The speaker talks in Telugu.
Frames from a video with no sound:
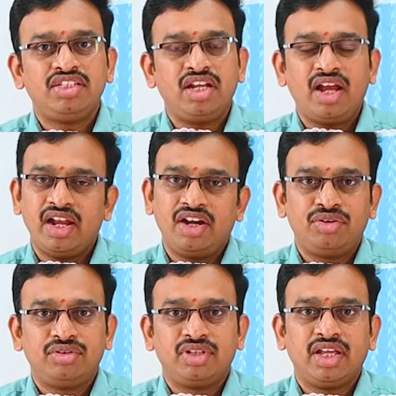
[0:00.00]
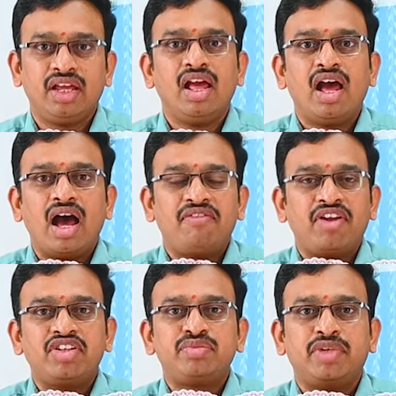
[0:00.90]
డిజైన్ హైలైట్ అవుతుంది ఆ
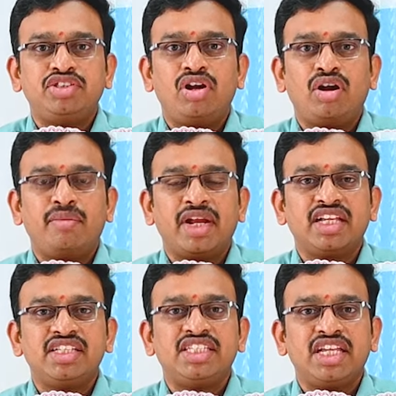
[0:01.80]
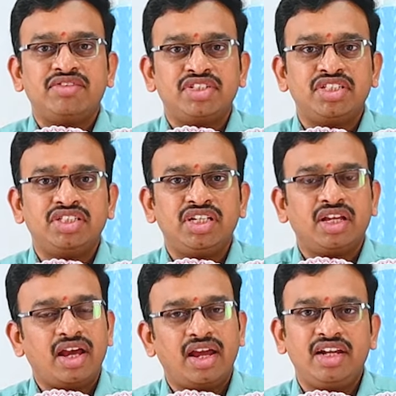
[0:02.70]
ఫ్లవర్స్ మధ్యలో కూడా మనకి సీక్వెన్స్ ఇచ్చి
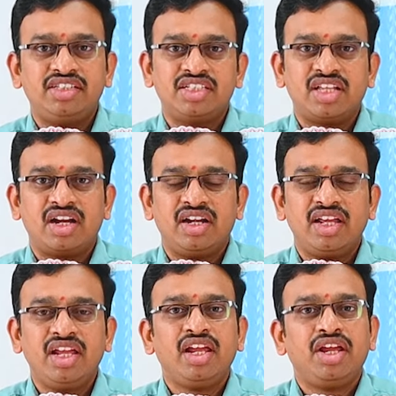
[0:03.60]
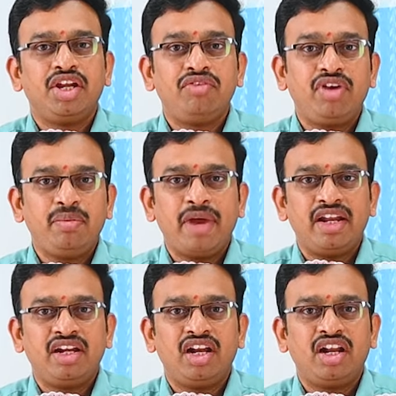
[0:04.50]
ఇంకా హైలైట్ చేశారండి ఇటువంటి
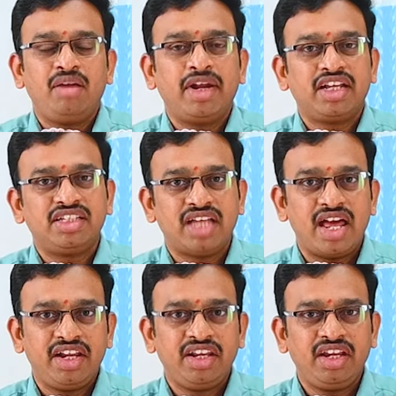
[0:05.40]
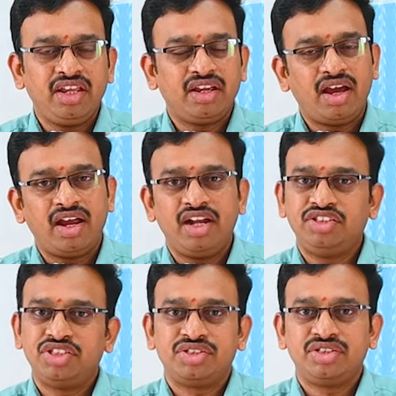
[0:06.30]
ప్యాటర్న్ ఏంటంటే మనకి శారీని ఇంకా
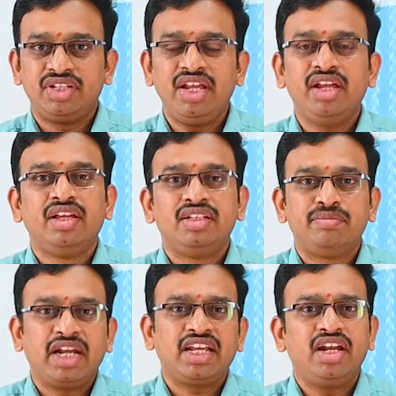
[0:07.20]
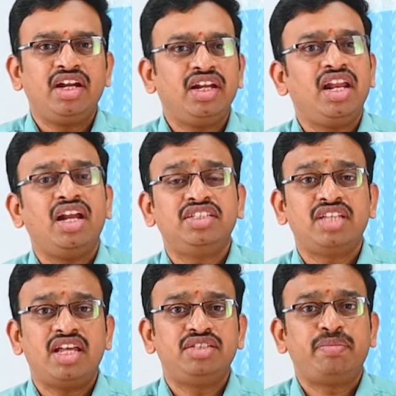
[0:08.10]
హైలైట్ చేస్తుంది మనకి ఏంటంటే ఇలాంటి
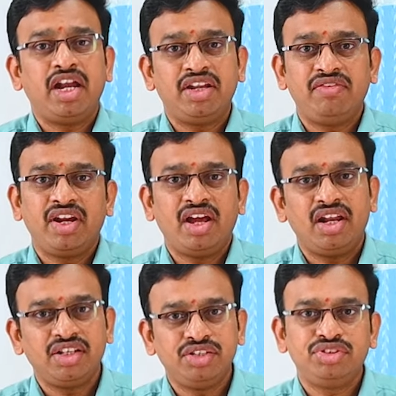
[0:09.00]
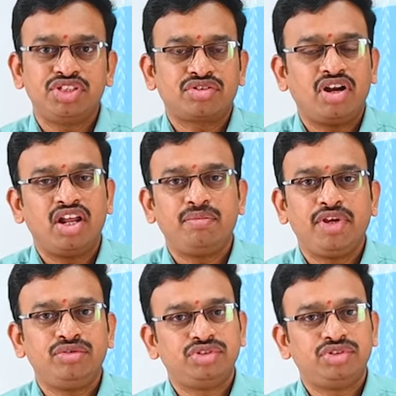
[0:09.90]
శారీస్ పార్టీ వేర్గా అలా యూస్ చేసుకోవడానికి మీకు